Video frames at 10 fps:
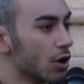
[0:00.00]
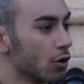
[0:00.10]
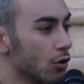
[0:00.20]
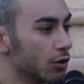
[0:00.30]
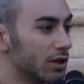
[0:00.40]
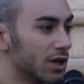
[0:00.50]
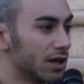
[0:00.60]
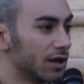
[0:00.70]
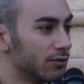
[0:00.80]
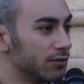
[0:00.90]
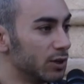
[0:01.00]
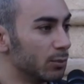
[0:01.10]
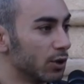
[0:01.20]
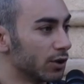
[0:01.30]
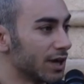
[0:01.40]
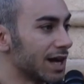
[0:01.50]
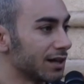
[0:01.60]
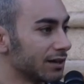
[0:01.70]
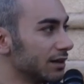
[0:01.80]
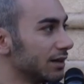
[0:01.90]
con eh, Filippo
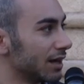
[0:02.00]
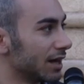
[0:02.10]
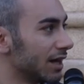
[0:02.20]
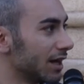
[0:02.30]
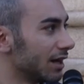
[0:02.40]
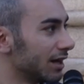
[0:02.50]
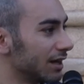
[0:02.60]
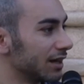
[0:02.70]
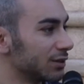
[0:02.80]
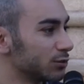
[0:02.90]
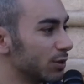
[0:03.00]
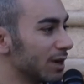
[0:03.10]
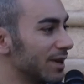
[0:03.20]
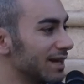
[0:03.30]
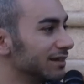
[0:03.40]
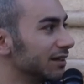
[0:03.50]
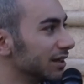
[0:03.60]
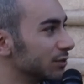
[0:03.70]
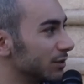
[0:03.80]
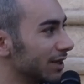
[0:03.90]
Leonardi e eh, la sua band
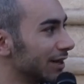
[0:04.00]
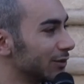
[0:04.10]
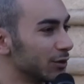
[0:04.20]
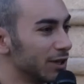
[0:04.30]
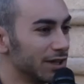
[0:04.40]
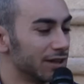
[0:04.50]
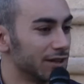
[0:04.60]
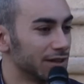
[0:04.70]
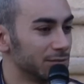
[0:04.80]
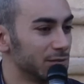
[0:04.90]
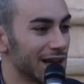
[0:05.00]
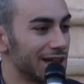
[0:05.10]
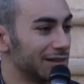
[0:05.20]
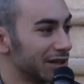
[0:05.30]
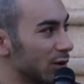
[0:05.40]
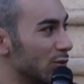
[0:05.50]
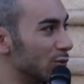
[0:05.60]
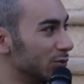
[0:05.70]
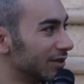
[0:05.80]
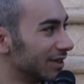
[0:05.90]
che suoneranno i canti e
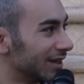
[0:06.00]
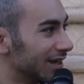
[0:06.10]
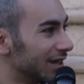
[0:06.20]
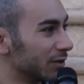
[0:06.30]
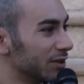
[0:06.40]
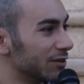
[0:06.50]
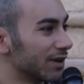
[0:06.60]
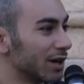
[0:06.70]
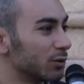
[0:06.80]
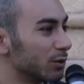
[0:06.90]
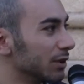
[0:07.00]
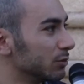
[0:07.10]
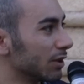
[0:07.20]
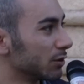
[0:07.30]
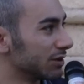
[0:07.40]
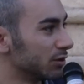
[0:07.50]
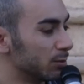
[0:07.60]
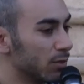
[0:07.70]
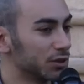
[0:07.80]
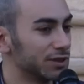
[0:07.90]
cunti, quindi faranno una cosa di
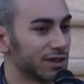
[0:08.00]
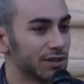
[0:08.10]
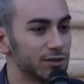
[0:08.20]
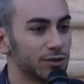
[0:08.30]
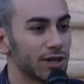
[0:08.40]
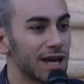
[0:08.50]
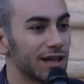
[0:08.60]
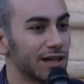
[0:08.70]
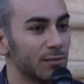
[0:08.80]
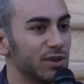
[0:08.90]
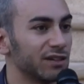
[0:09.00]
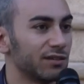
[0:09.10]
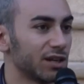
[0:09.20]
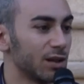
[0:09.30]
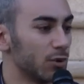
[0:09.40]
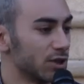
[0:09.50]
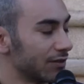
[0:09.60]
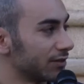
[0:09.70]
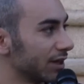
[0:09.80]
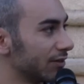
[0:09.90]
un po' di tradizionale, avremo gli
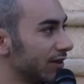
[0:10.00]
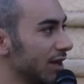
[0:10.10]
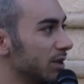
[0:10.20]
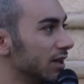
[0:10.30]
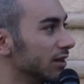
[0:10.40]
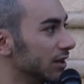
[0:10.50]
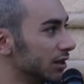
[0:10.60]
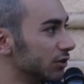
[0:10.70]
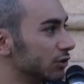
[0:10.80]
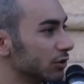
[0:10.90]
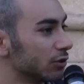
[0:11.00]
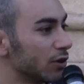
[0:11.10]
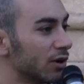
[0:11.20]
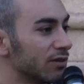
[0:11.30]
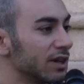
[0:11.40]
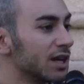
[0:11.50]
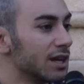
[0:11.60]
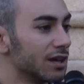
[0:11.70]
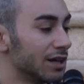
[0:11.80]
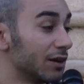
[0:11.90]
Africa Family, giorno 9,
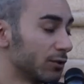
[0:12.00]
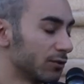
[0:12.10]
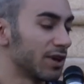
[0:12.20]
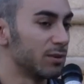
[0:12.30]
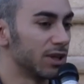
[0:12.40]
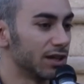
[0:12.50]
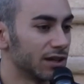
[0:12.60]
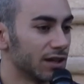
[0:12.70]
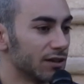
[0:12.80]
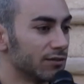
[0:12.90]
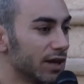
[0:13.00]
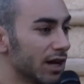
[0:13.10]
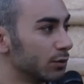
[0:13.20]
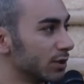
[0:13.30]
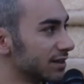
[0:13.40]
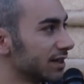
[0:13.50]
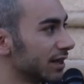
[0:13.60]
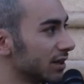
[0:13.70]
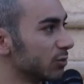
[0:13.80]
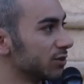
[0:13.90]
gli Afro Family che faranno una
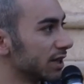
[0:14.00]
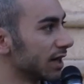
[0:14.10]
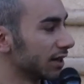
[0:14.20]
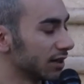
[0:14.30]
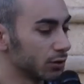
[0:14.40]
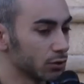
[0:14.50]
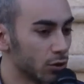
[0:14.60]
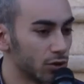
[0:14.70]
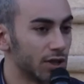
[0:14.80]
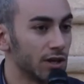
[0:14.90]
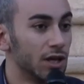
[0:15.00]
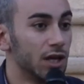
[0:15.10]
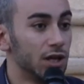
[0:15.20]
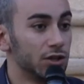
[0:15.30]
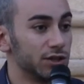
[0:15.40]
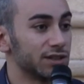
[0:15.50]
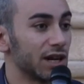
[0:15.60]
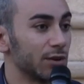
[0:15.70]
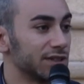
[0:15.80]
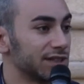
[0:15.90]
serata musicale alla rotonda, ci
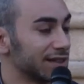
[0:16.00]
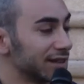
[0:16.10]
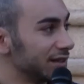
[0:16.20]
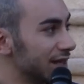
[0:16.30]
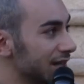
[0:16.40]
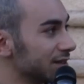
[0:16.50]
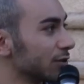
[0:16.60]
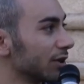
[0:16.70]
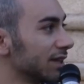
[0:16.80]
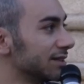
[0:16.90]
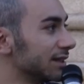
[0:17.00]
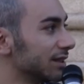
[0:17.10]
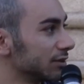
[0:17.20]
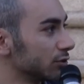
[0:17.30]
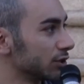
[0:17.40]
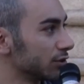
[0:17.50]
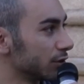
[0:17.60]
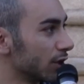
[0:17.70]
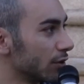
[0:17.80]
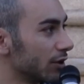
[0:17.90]
sarà una serata di danza organizzata da
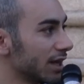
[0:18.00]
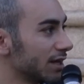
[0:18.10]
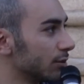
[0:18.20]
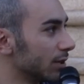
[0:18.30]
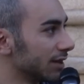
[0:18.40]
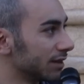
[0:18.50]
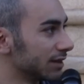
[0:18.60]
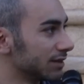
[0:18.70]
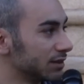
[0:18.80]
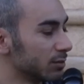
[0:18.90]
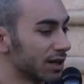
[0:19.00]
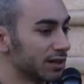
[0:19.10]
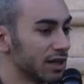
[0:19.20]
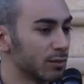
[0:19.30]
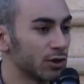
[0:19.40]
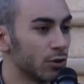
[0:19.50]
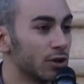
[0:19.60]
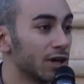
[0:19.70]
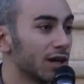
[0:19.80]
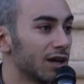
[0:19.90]
Associazione Coreia durante la settimana della
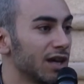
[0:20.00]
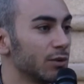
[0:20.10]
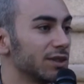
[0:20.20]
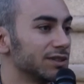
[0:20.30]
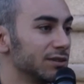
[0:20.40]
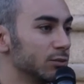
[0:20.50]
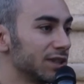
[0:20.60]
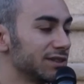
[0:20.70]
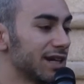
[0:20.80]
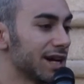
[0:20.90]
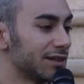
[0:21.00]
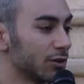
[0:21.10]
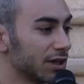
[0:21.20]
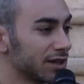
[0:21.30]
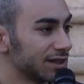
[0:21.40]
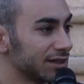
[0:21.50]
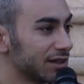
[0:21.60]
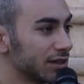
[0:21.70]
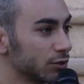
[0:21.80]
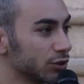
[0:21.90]
Madonna e una, se una serata organizzata
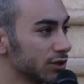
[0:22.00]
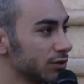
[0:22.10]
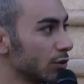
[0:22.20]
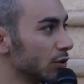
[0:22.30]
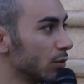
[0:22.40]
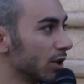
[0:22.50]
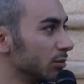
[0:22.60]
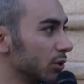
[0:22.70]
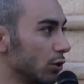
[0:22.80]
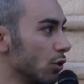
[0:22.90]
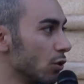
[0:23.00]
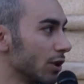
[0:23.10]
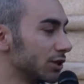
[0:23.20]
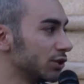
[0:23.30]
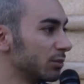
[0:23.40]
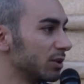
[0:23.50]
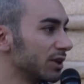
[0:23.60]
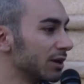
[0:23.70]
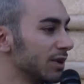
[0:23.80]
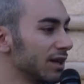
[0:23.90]
da associazioni quali Proloquio e ACM
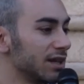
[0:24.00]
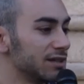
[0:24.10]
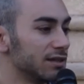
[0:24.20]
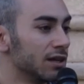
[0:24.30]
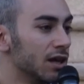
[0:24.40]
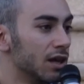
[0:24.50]
Mirabellesi